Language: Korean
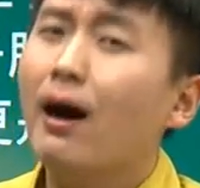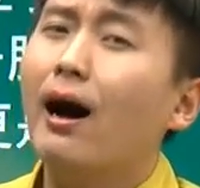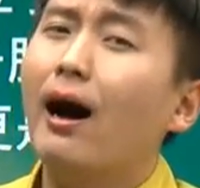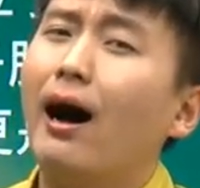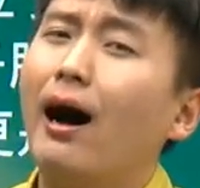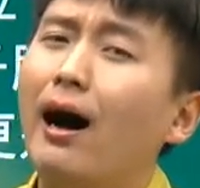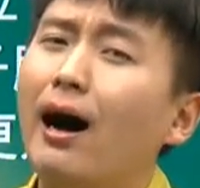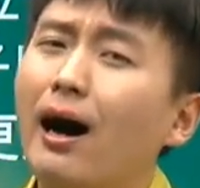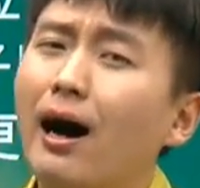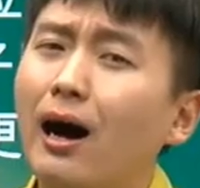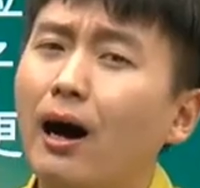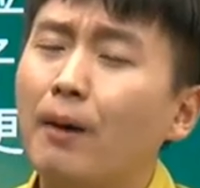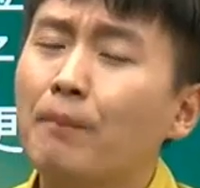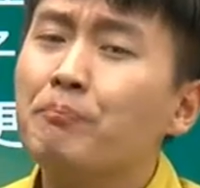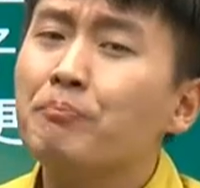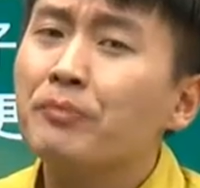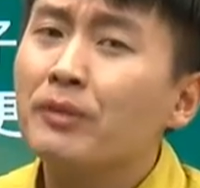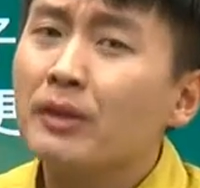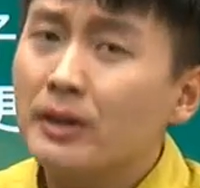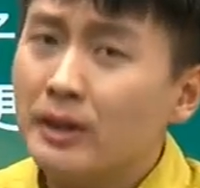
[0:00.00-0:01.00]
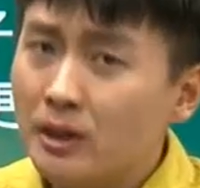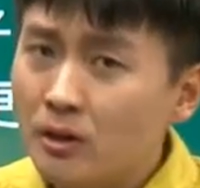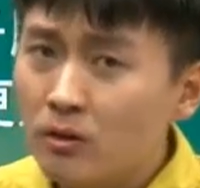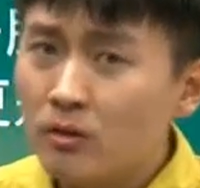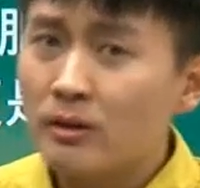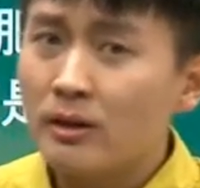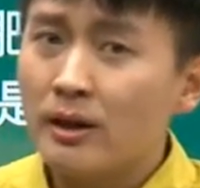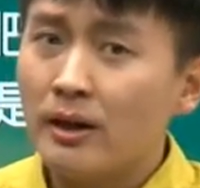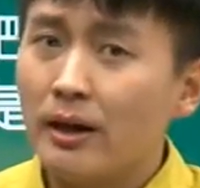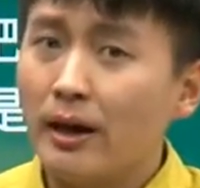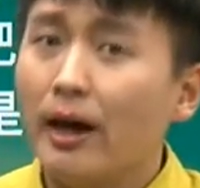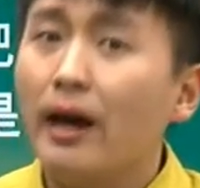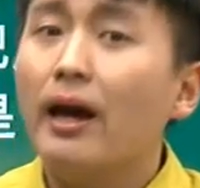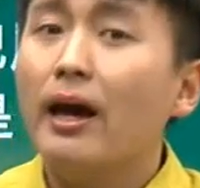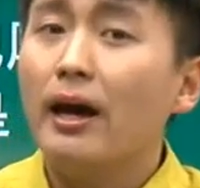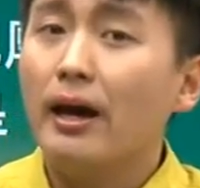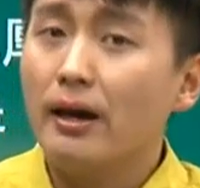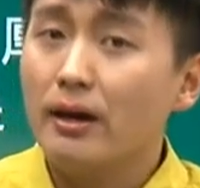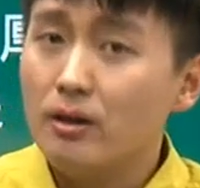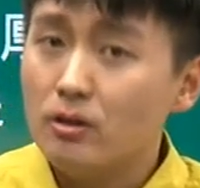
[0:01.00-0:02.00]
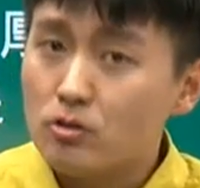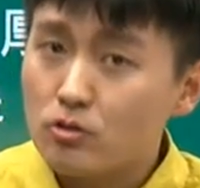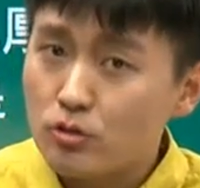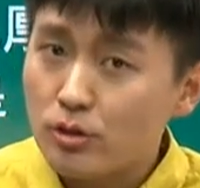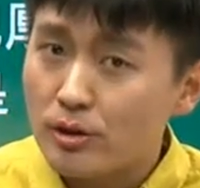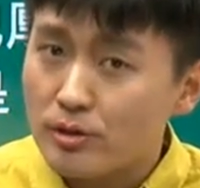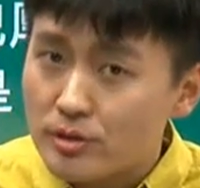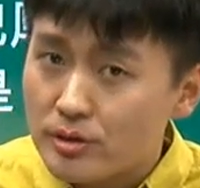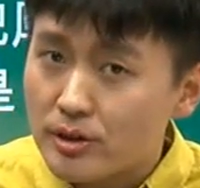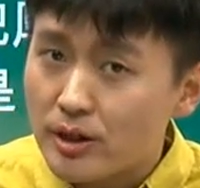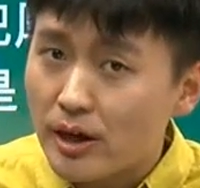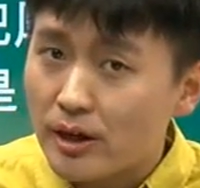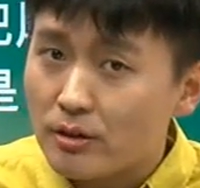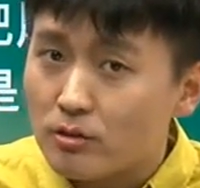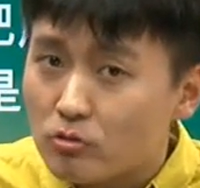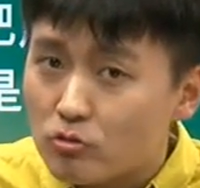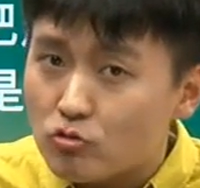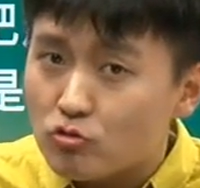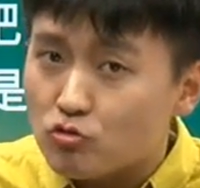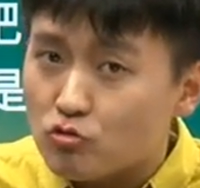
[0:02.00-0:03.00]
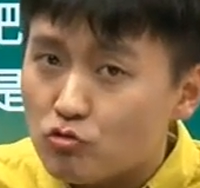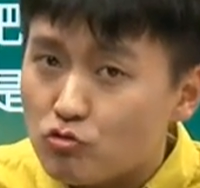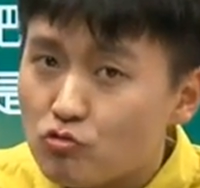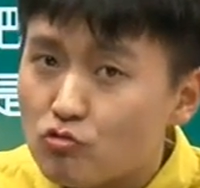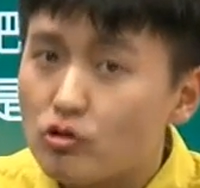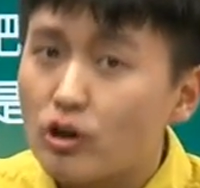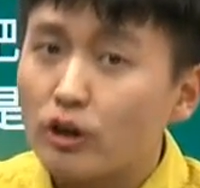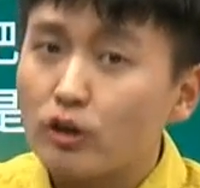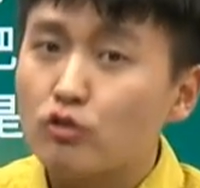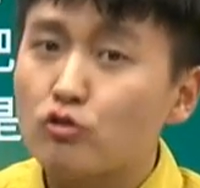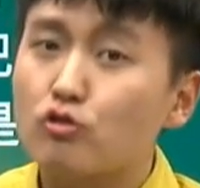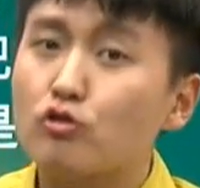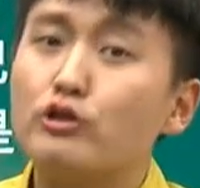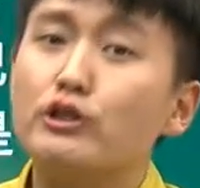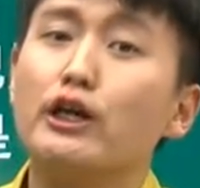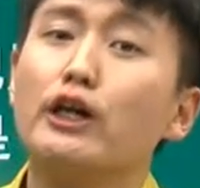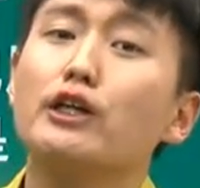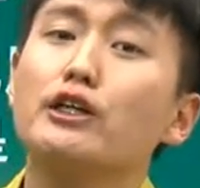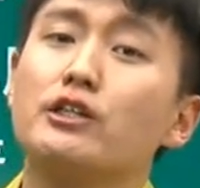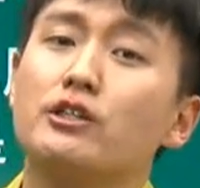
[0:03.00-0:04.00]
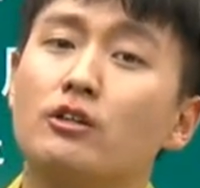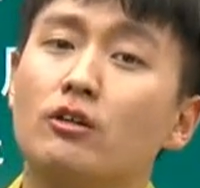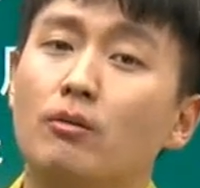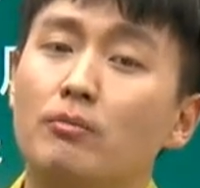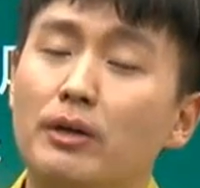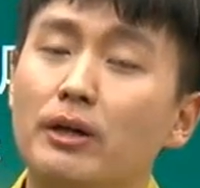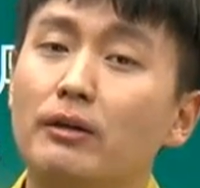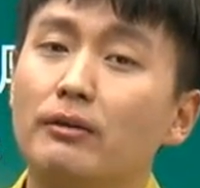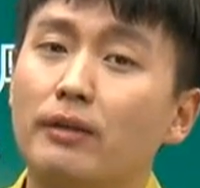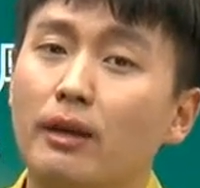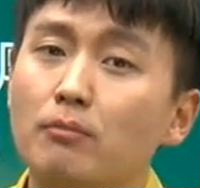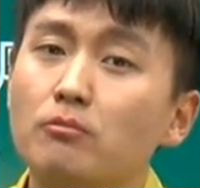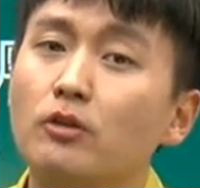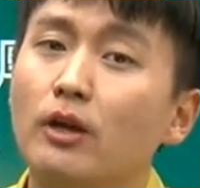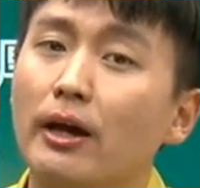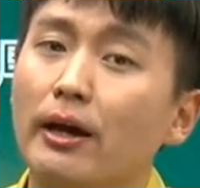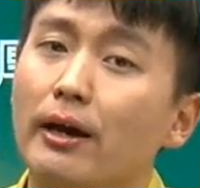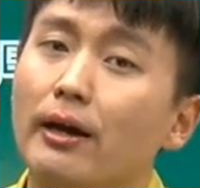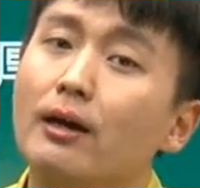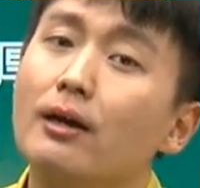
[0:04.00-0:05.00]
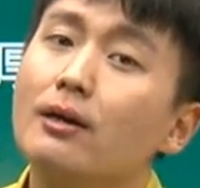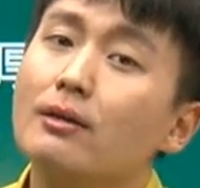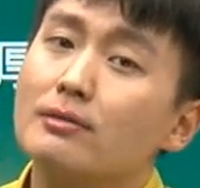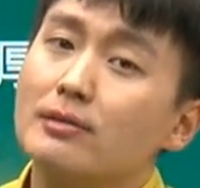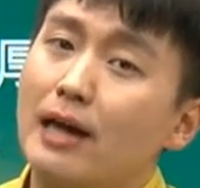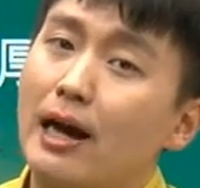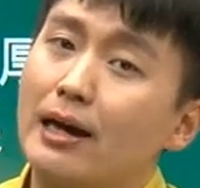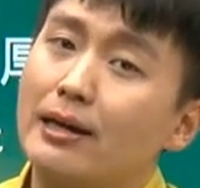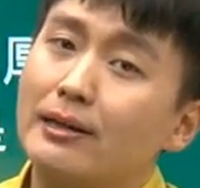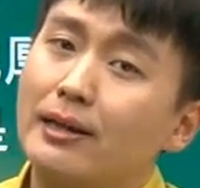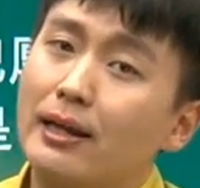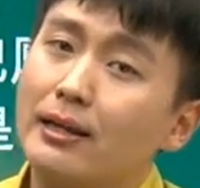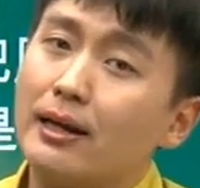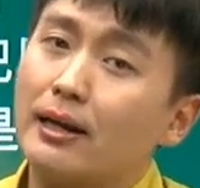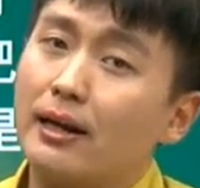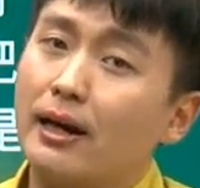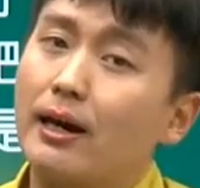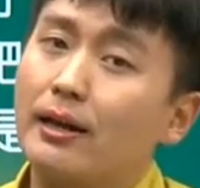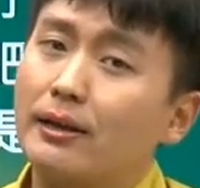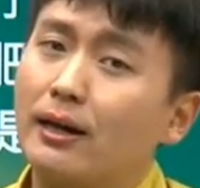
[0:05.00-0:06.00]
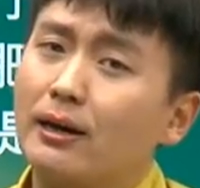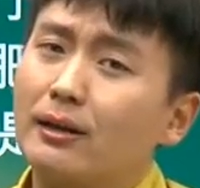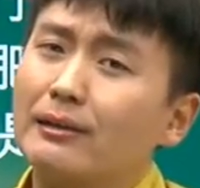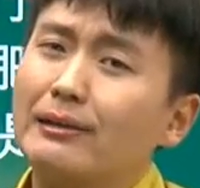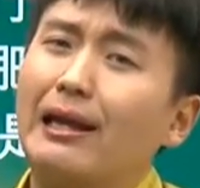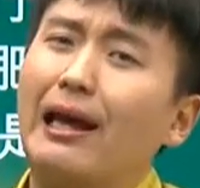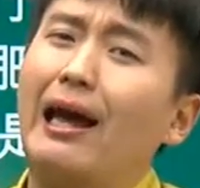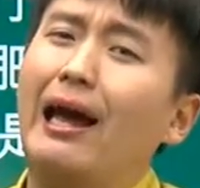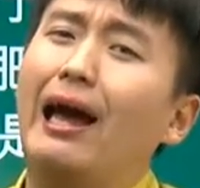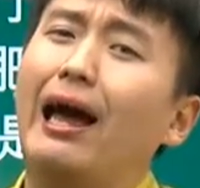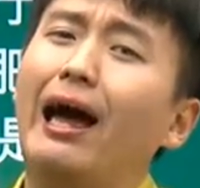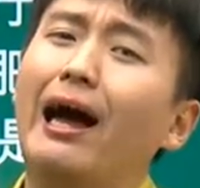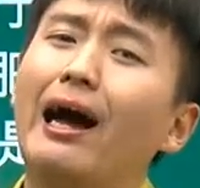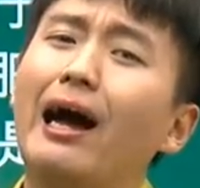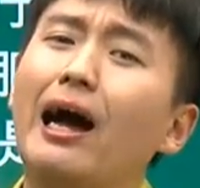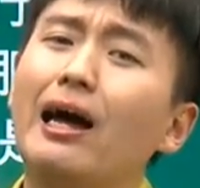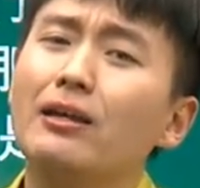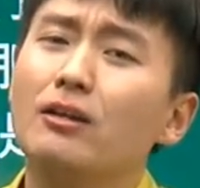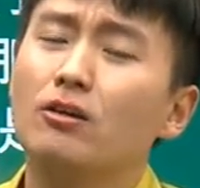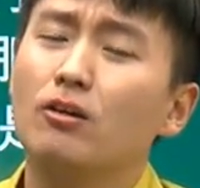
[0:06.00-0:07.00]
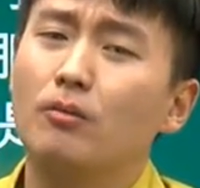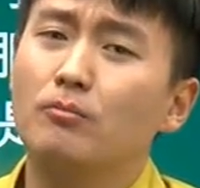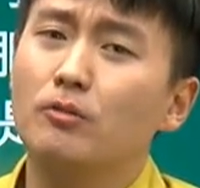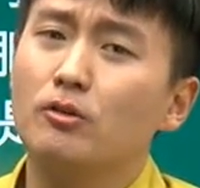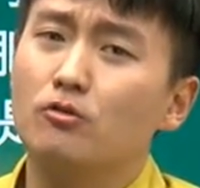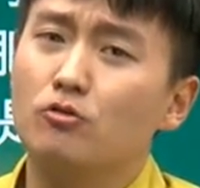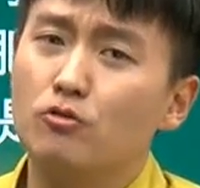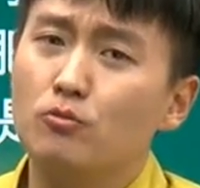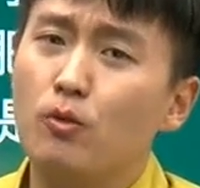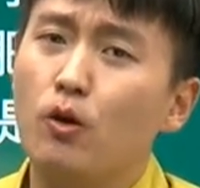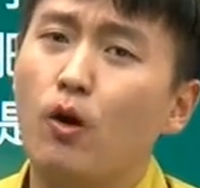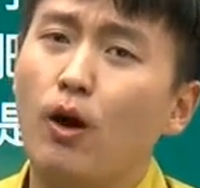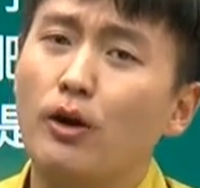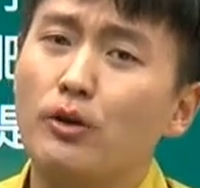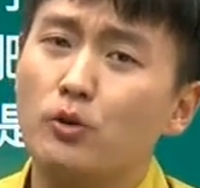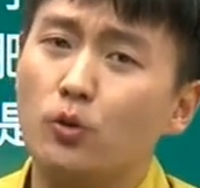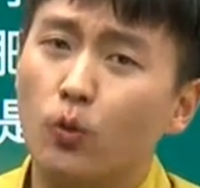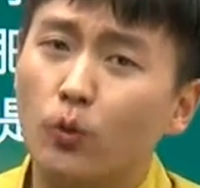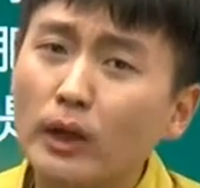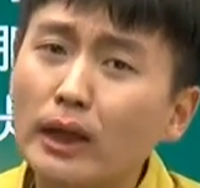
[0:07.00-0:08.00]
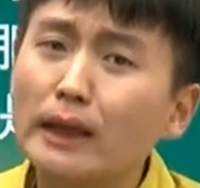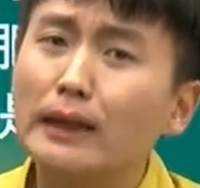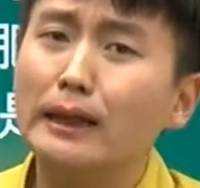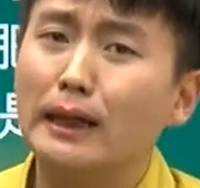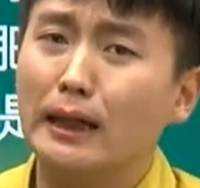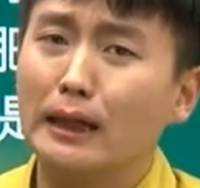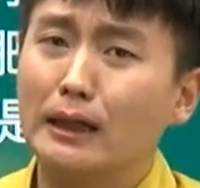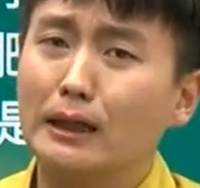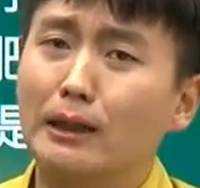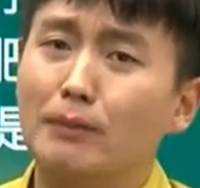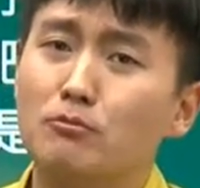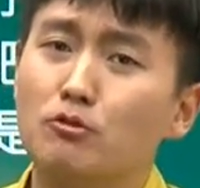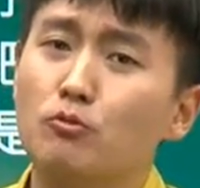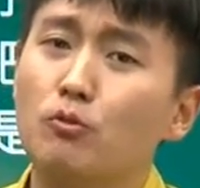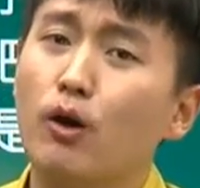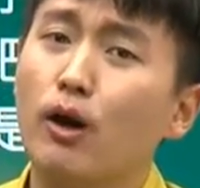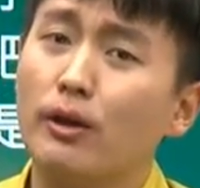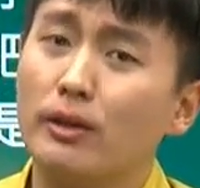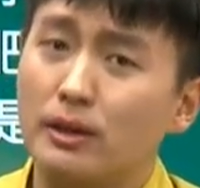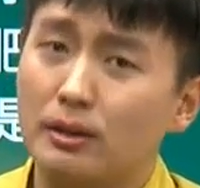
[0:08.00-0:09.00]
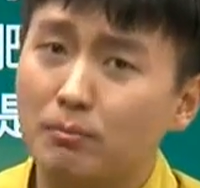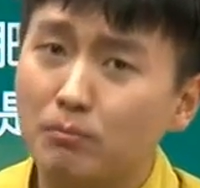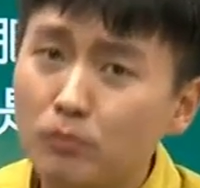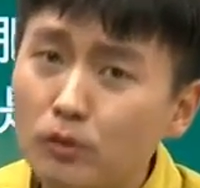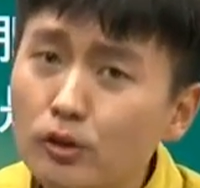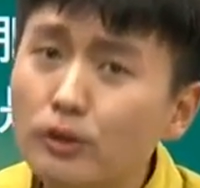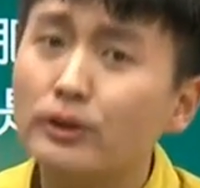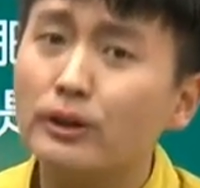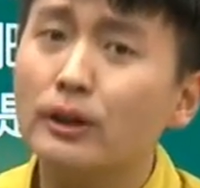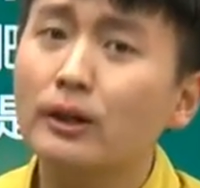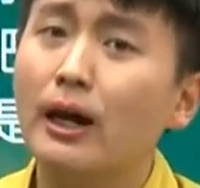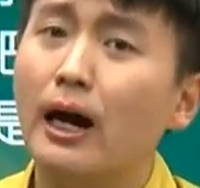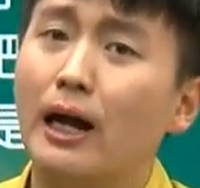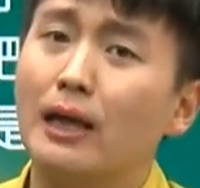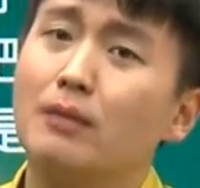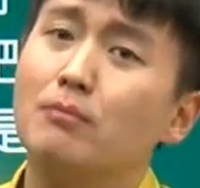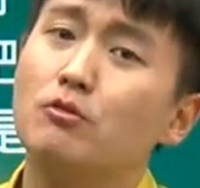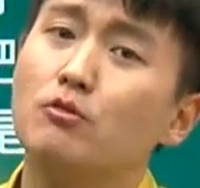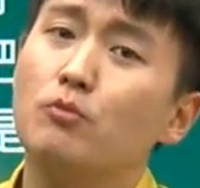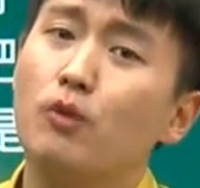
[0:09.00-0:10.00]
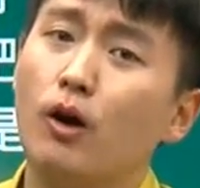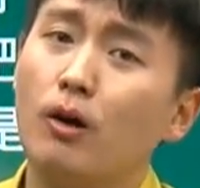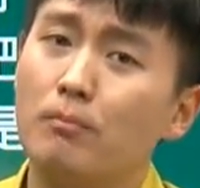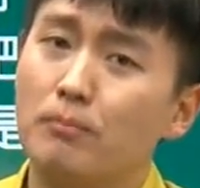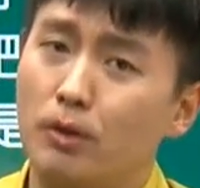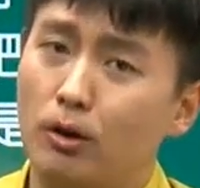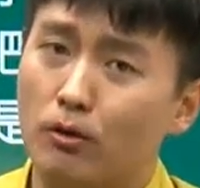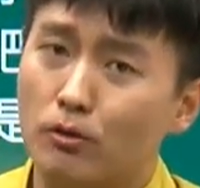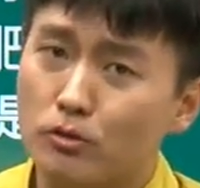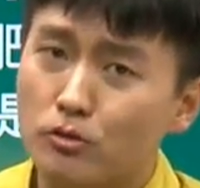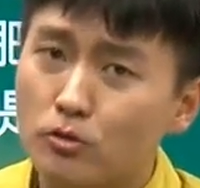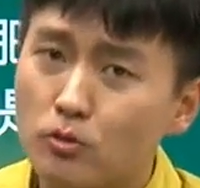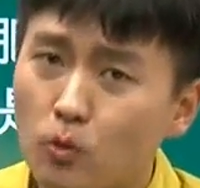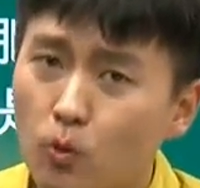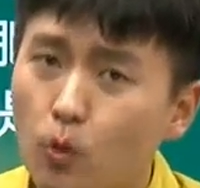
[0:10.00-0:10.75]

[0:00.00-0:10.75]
아, 이렇게 HSK는 중국에서 출제하는 시험이기 때문에 자기네 나라에 해당하는 다양한 여러분들 유명한 요리들, 그다음 유명한 인물들, 아니면 유명한 명승